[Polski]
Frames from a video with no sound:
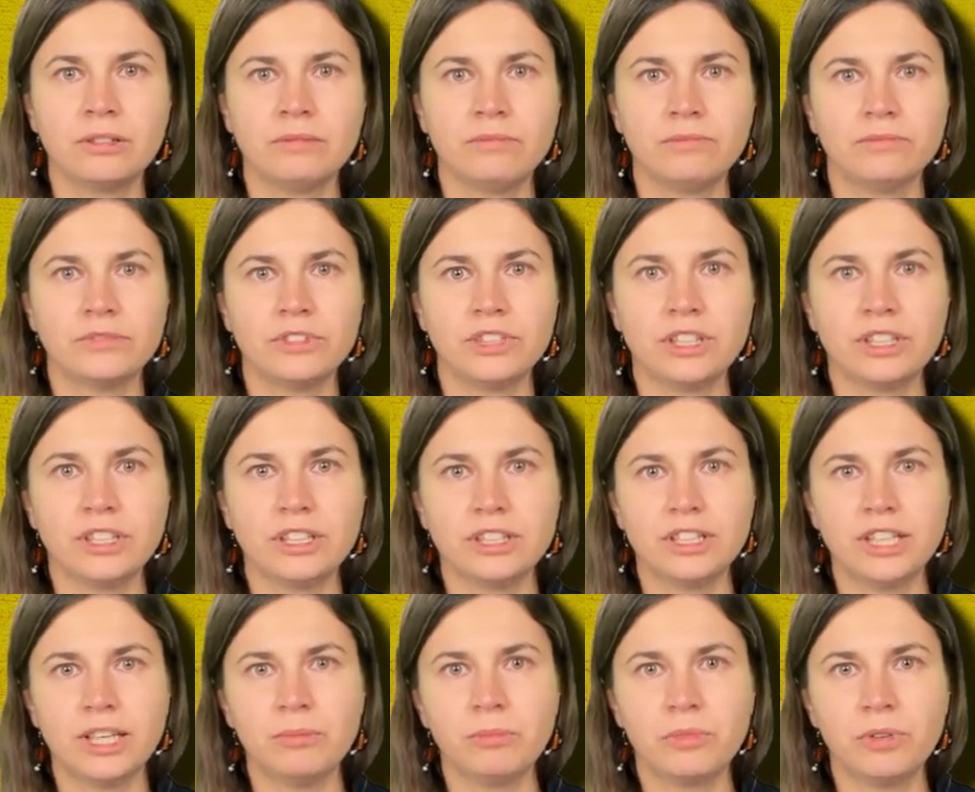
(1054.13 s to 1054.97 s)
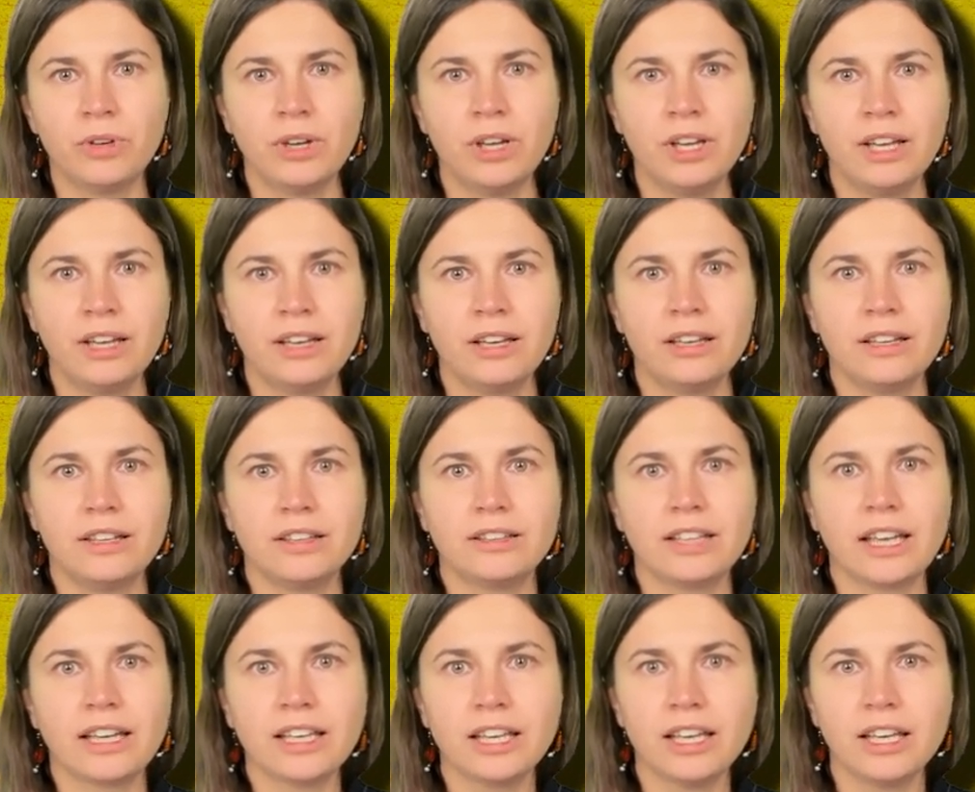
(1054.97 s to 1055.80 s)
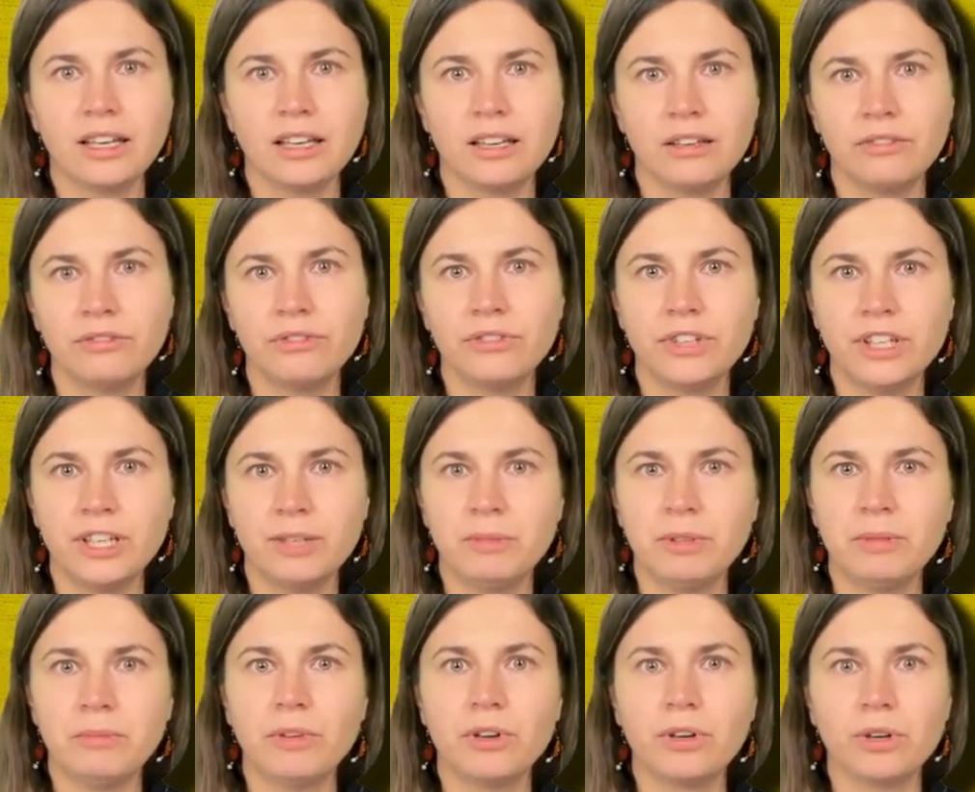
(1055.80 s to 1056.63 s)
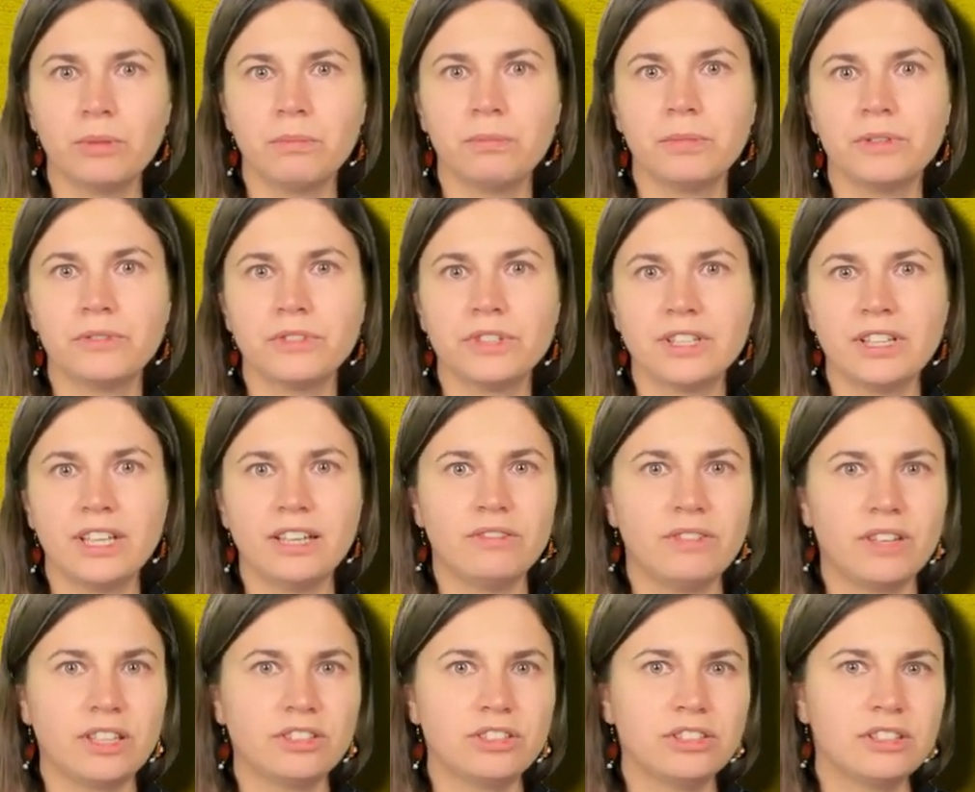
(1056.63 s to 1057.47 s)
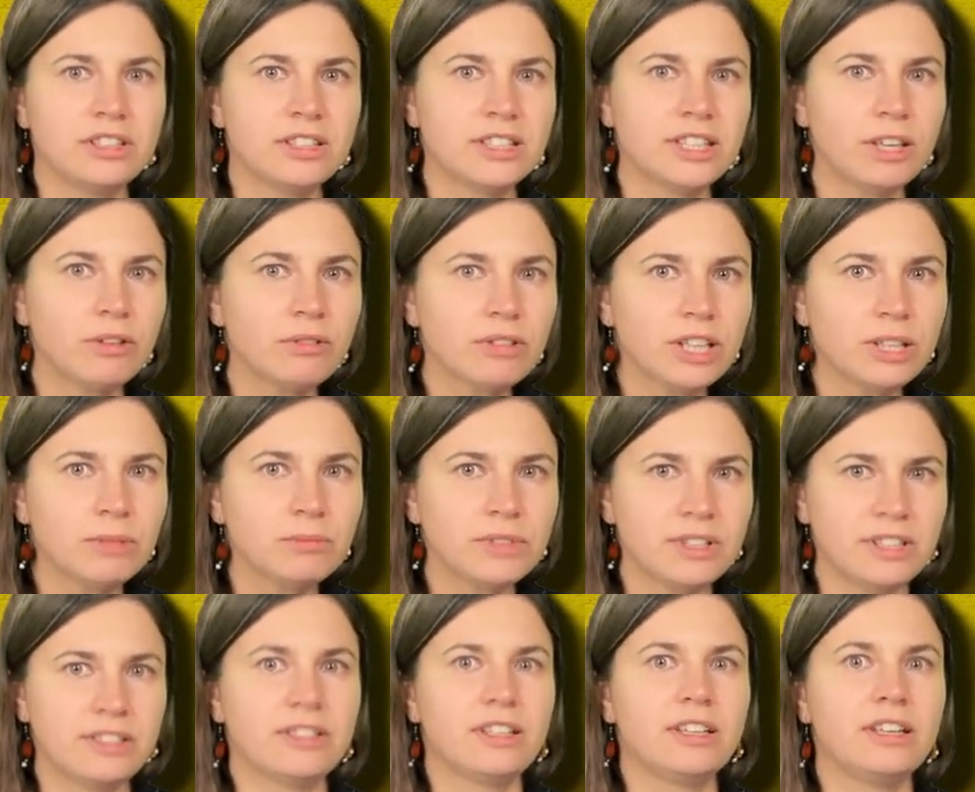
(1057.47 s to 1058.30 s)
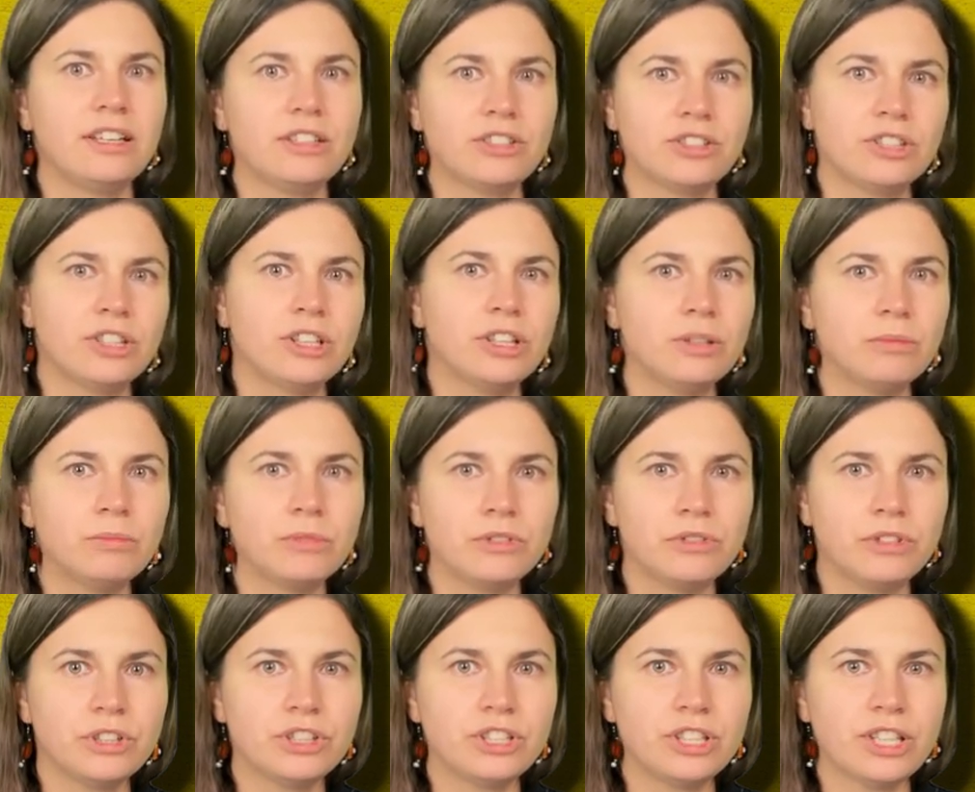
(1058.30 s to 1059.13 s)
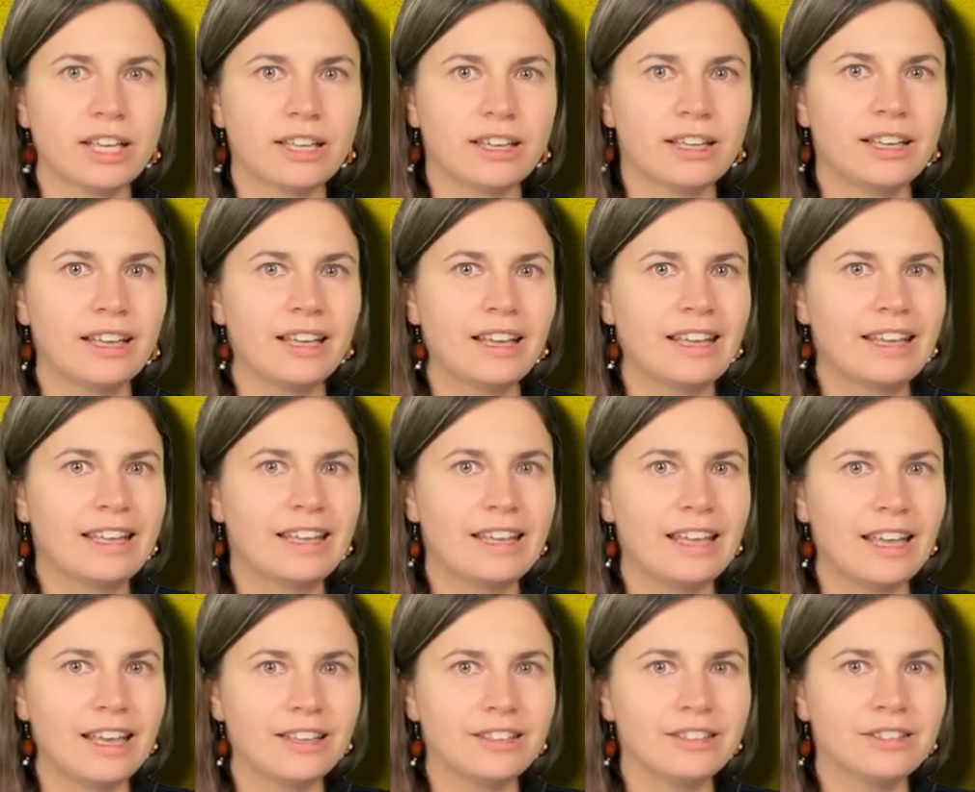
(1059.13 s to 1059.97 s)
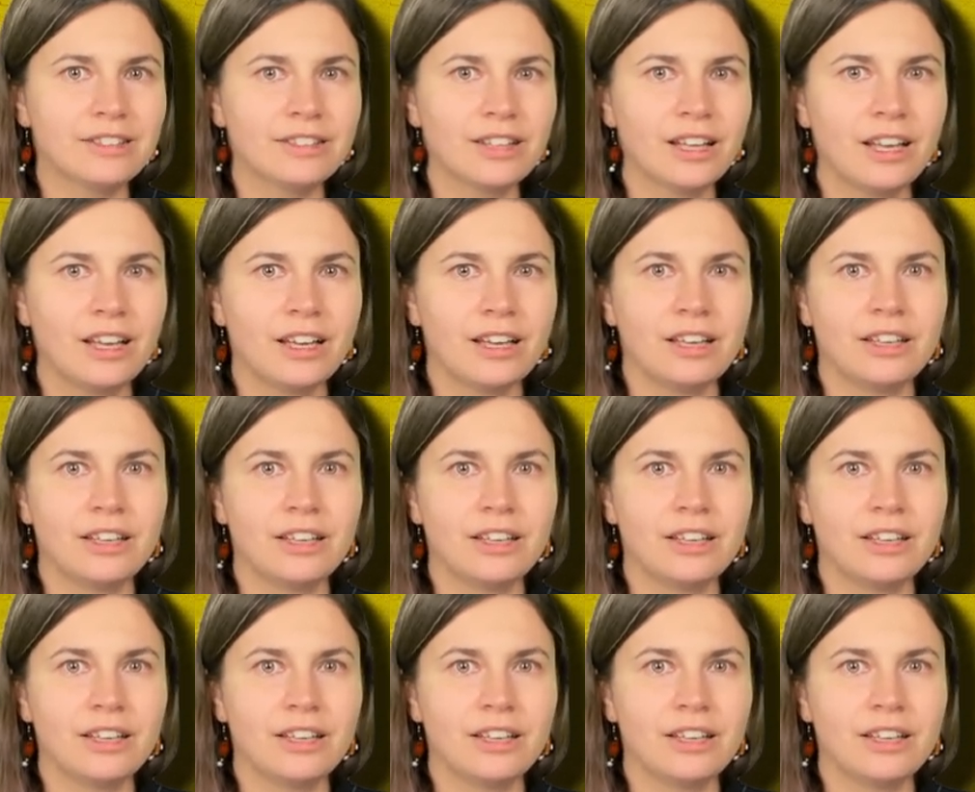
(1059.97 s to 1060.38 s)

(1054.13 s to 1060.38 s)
Dzięki temu e, takie filmy mogą powstawać całkiem niezależnie i mówić jak jest.